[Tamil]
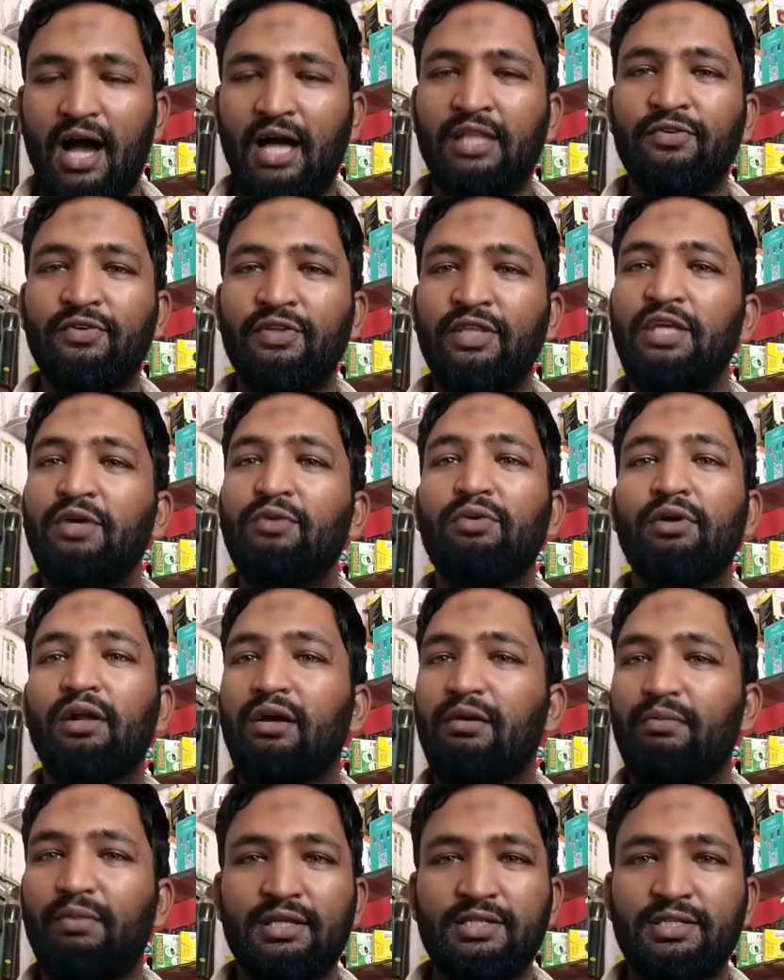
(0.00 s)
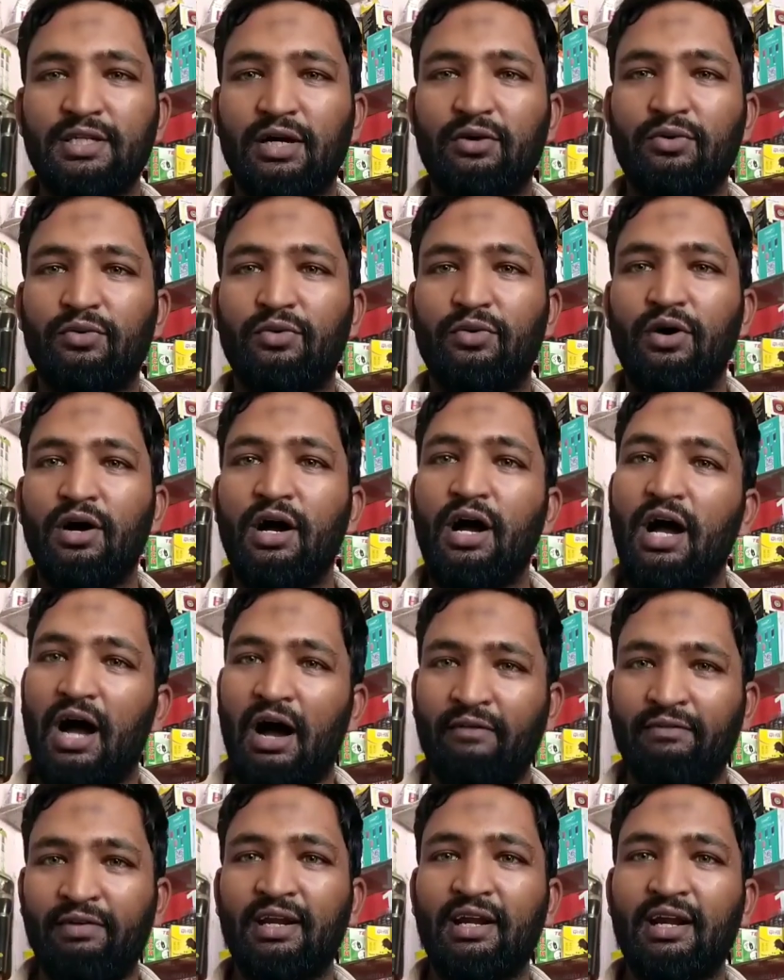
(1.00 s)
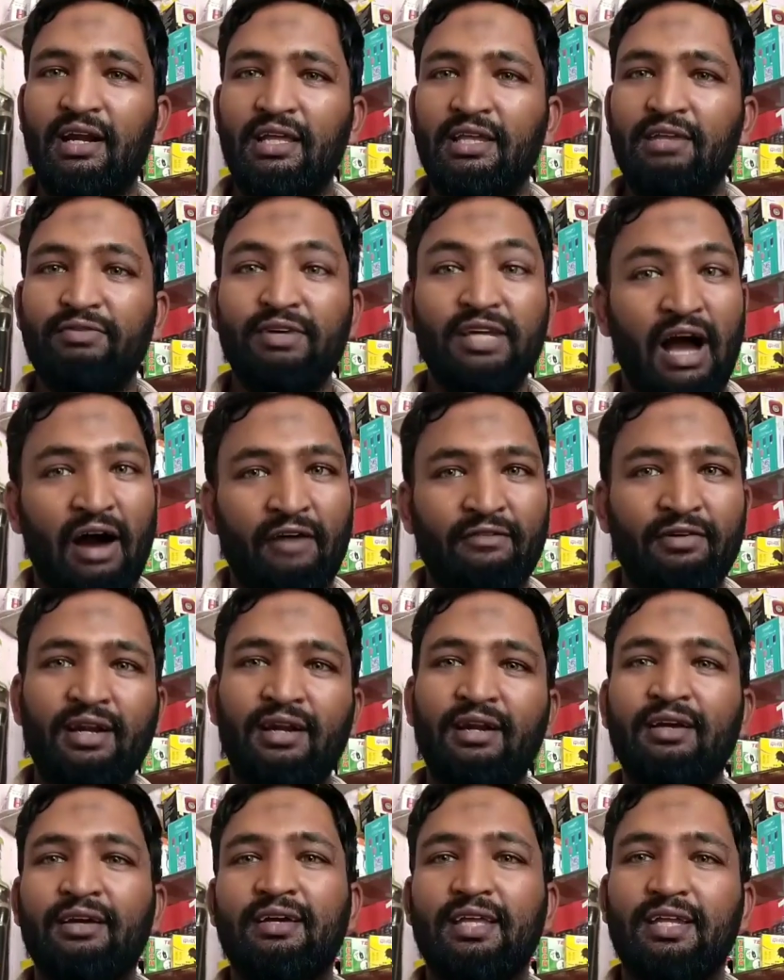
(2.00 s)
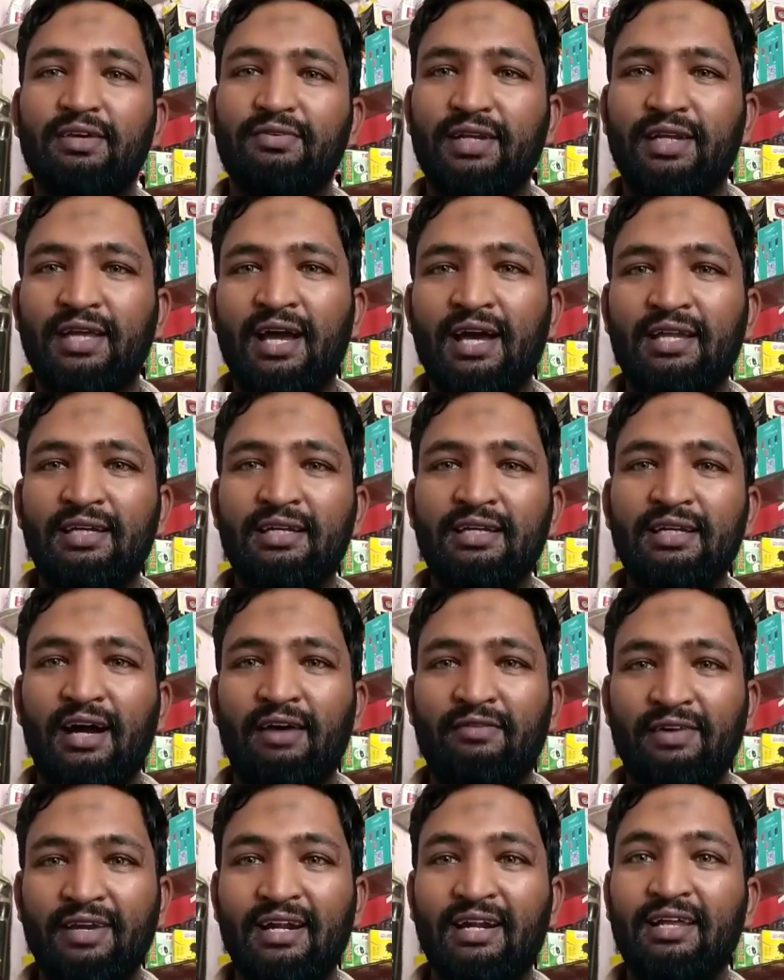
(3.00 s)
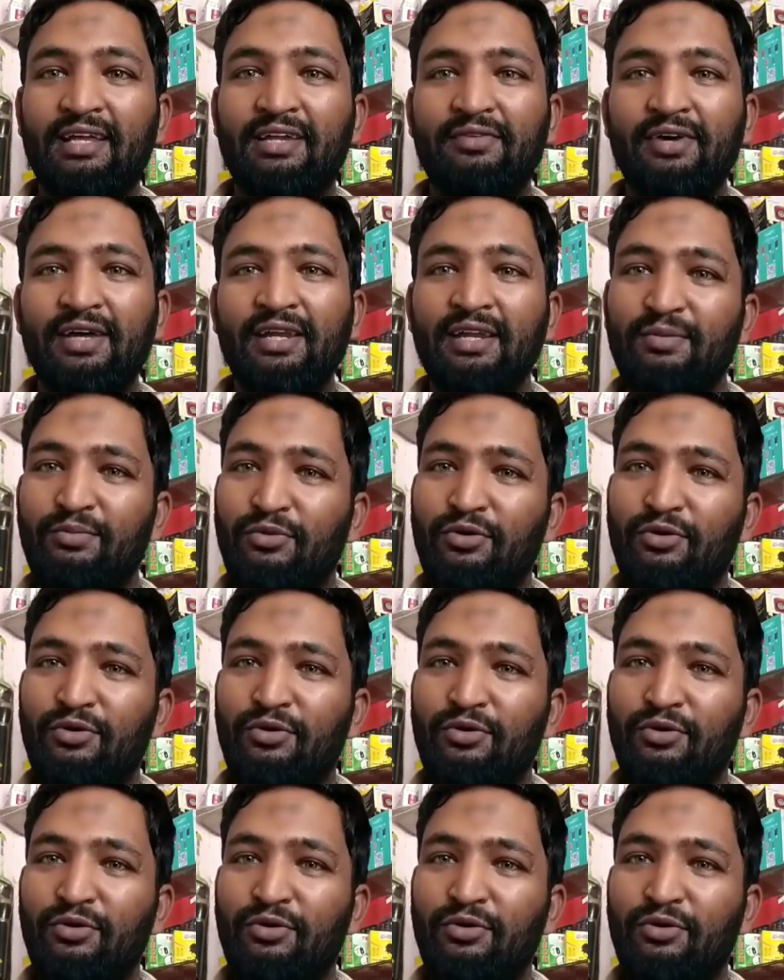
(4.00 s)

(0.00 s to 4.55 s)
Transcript: அது வந்து இவங்களுக்கு மேட்ச் ஆகும் அவர்கள் இருவர் அவர்களுக்கு இருவர் யார் அவர்கள் இருவர்